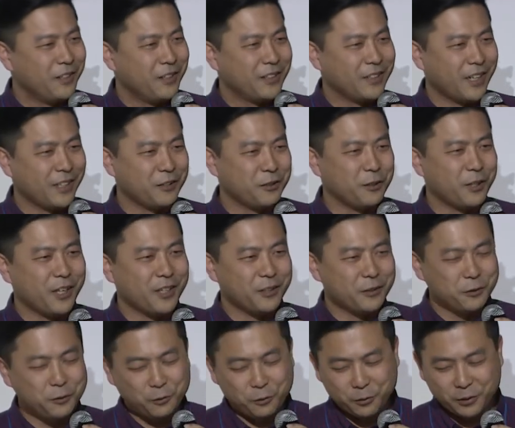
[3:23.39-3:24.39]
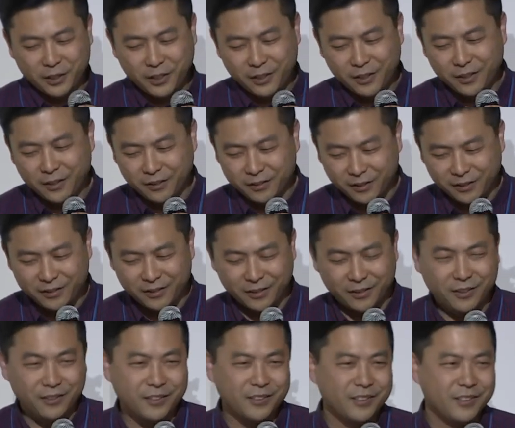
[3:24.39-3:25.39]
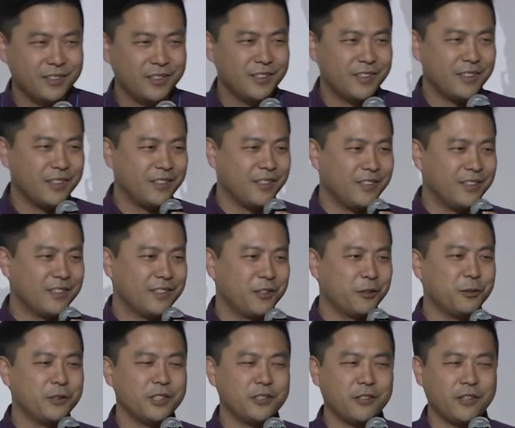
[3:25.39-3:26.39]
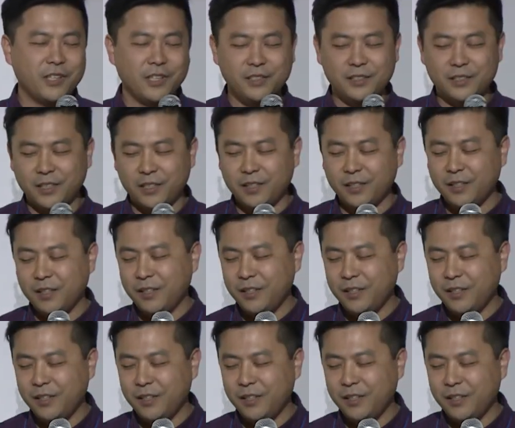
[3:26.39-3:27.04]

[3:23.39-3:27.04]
라는 라는 주제였었어요. 어, 그리고 이제 저희가 이제